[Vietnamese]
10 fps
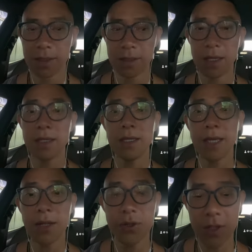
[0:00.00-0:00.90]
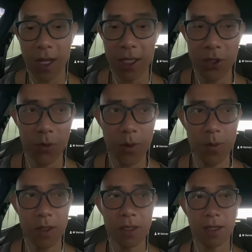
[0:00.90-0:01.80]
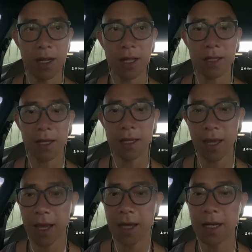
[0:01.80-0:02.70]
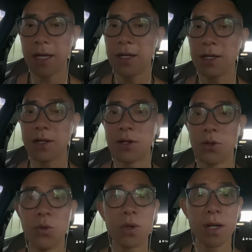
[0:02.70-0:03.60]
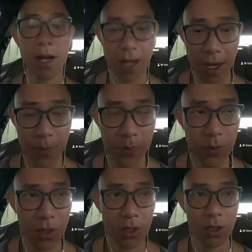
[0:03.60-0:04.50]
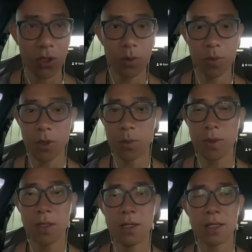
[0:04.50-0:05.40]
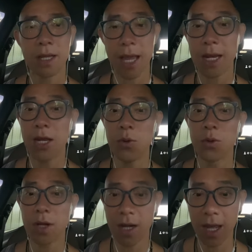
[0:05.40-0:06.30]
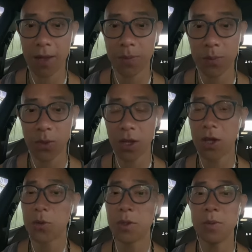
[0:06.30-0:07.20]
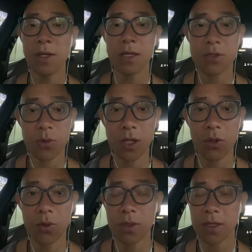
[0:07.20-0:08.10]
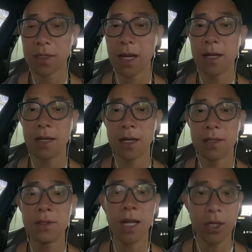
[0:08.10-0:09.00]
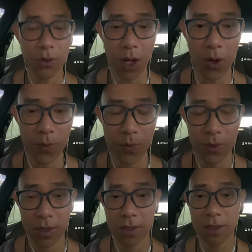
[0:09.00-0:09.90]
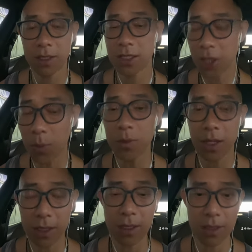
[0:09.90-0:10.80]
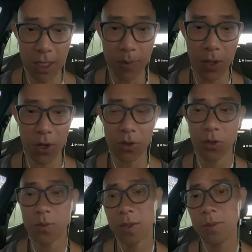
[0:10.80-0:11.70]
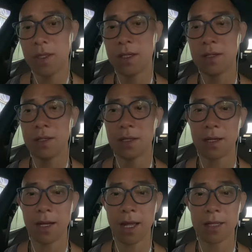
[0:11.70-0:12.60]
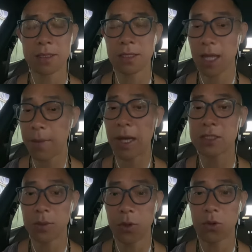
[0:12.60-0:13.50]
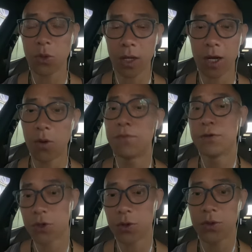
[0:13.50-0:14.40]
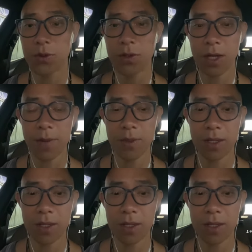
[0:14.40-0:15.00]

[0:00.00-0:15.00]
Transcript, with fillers: những cái chiến tranh trước đây cũng giống như là thằng nga đánh ở ukraine cũng giống như thằng nga đánh ukraine ok cũng giống như israel đánh ờ, nước này nước nọ thì trong những cái thời điểm đó cũng giống như là nhà băng sụp đổ toàn cầu vừa rồi ok